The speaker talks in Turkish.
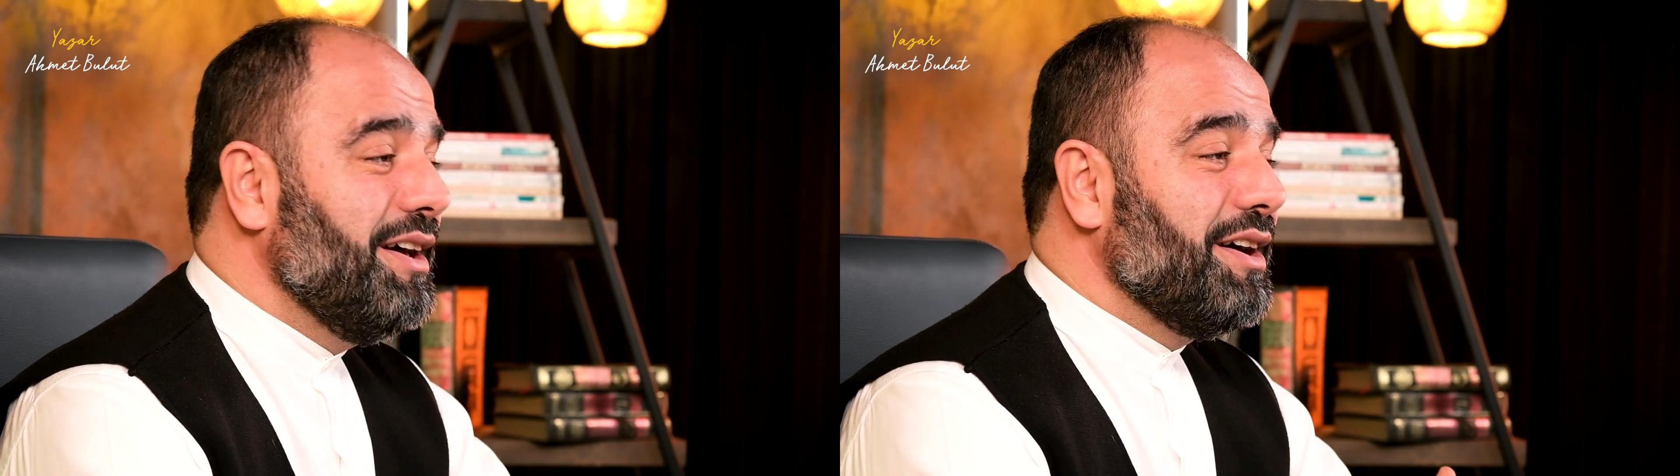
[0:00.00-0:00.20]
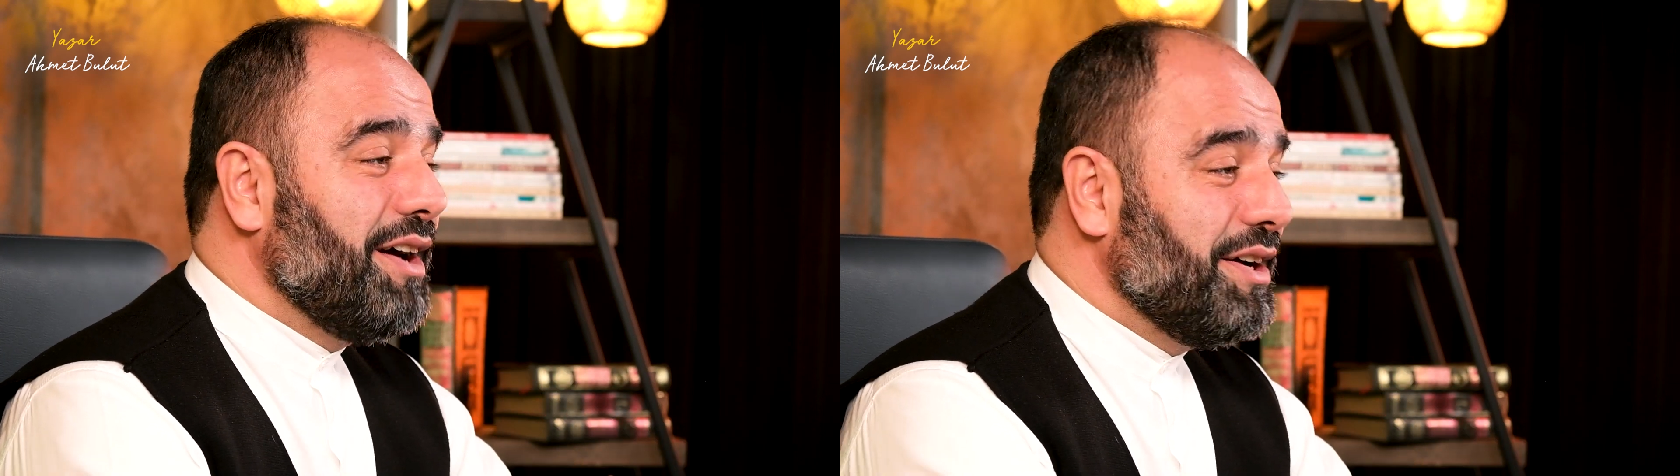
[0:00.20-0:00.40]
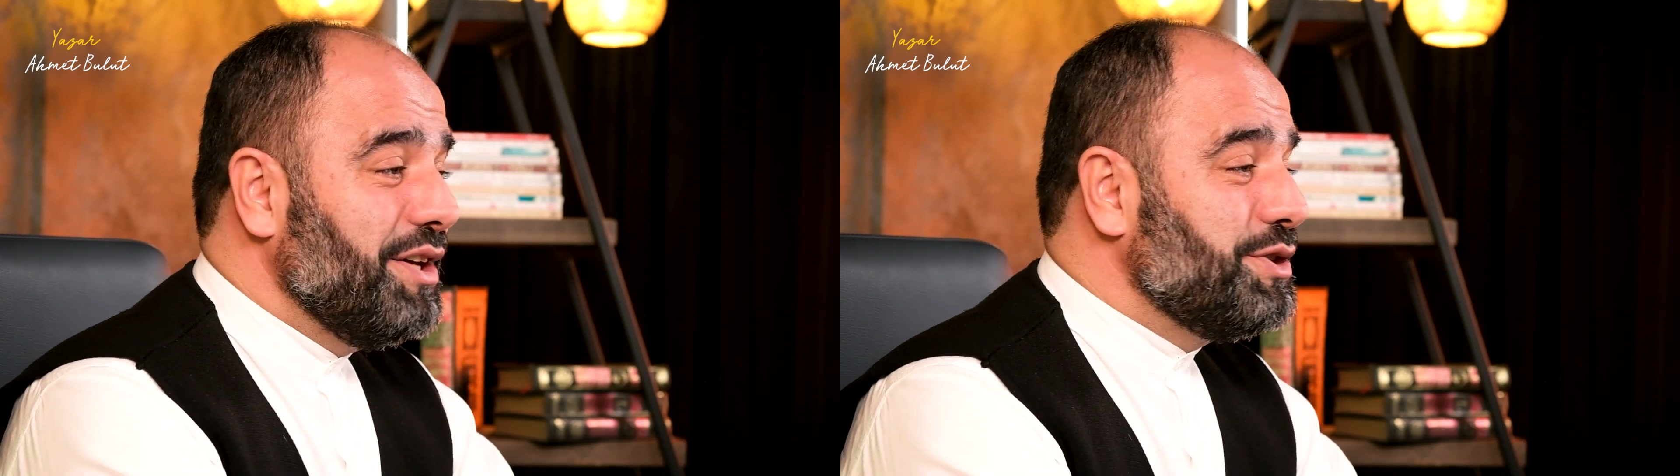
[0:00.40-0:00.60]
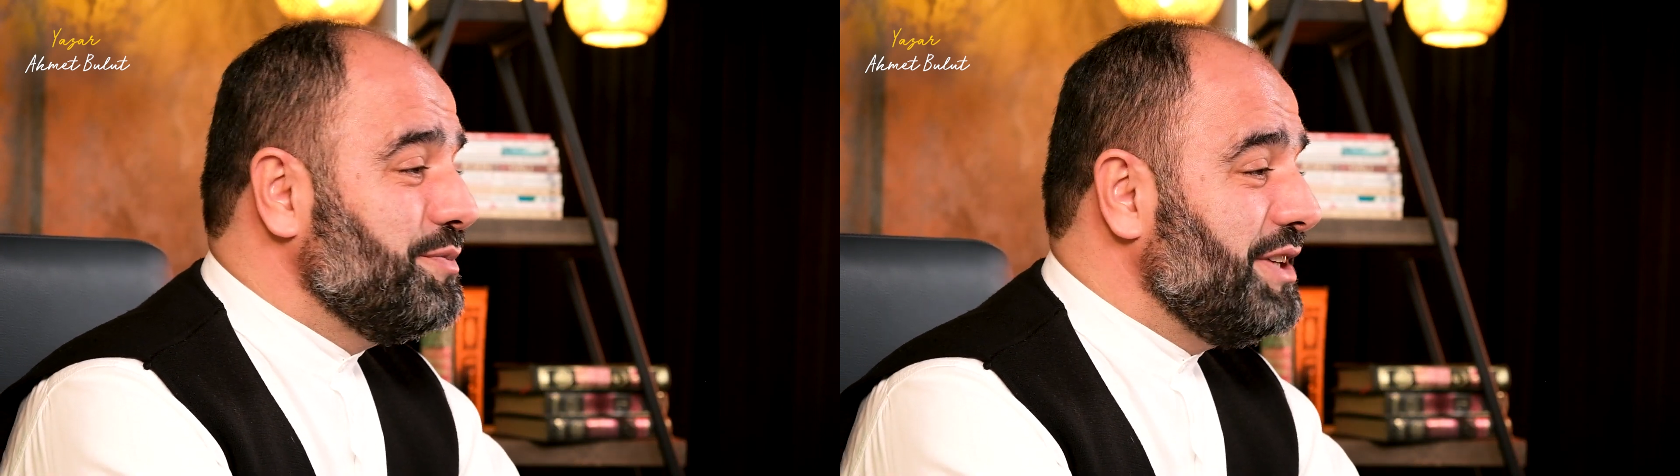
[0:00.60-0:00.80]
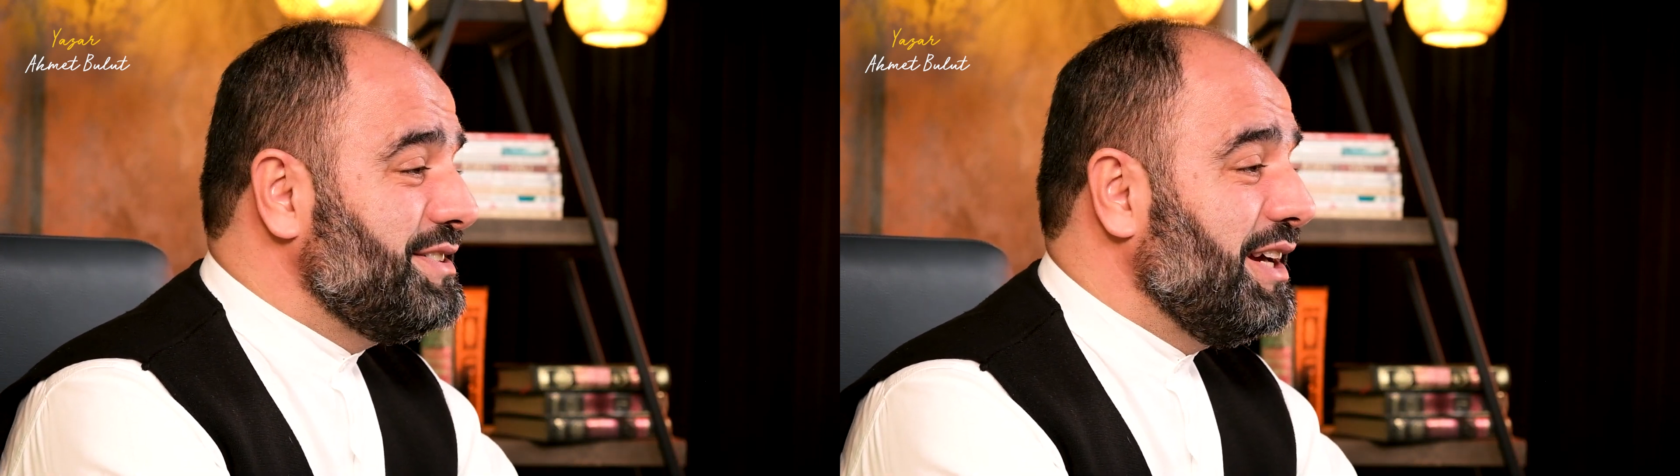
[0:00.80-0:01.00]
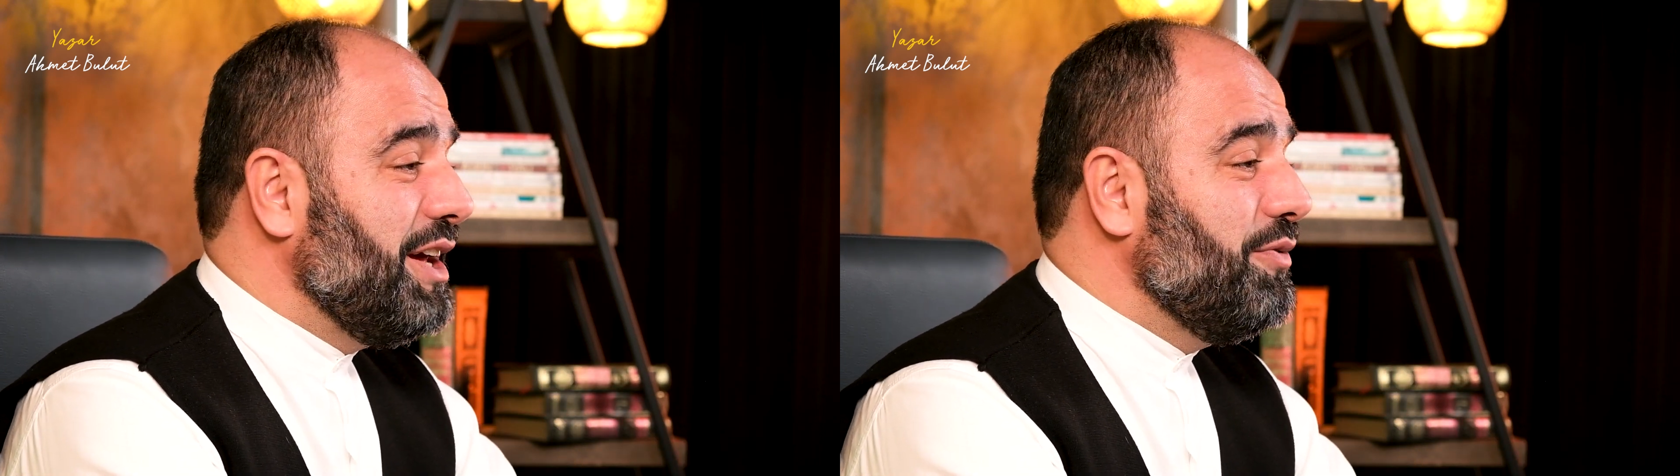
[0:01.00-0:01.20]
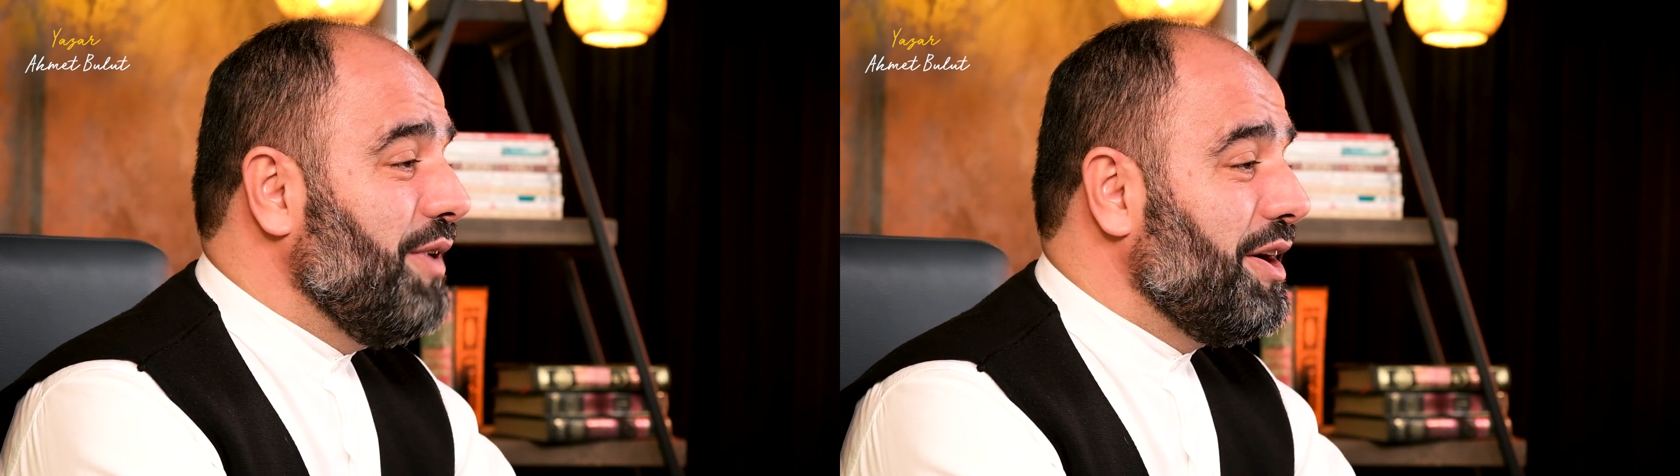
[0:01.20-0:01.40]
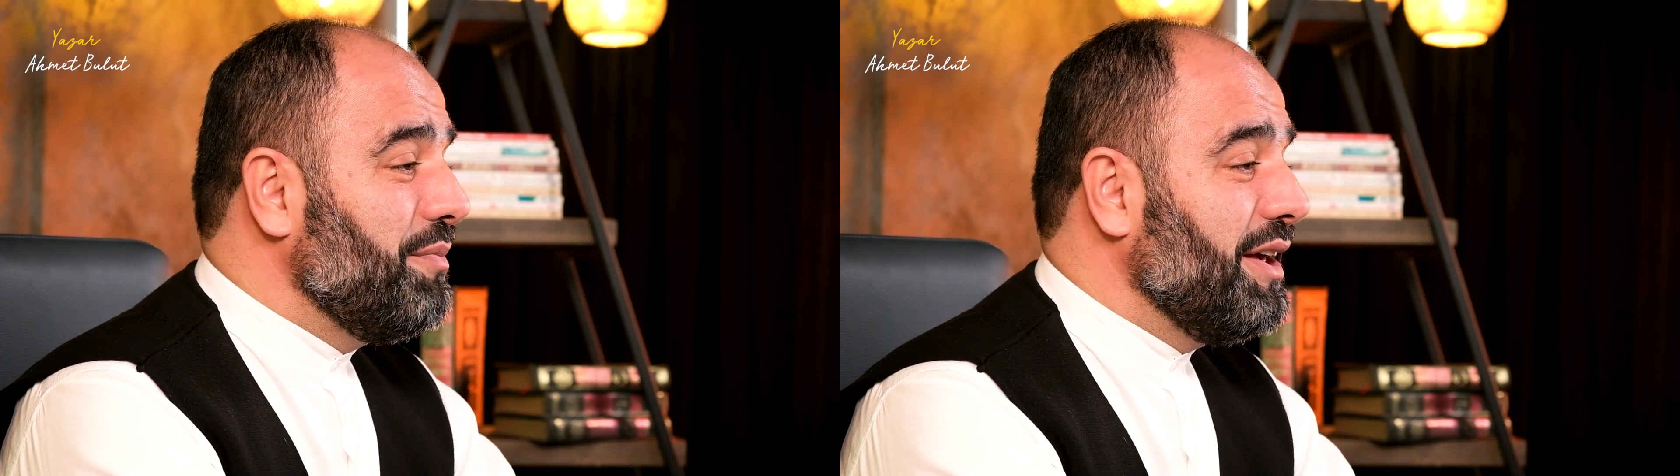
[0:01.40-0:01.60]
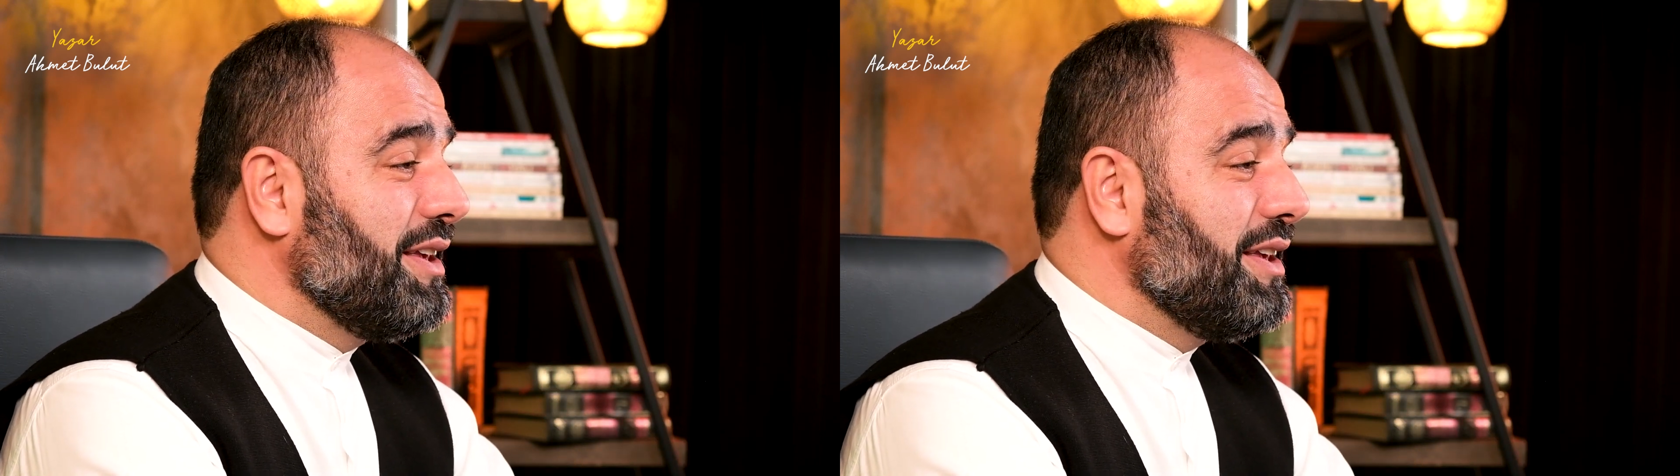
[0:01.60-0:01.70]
kardeşimize selam vermeyi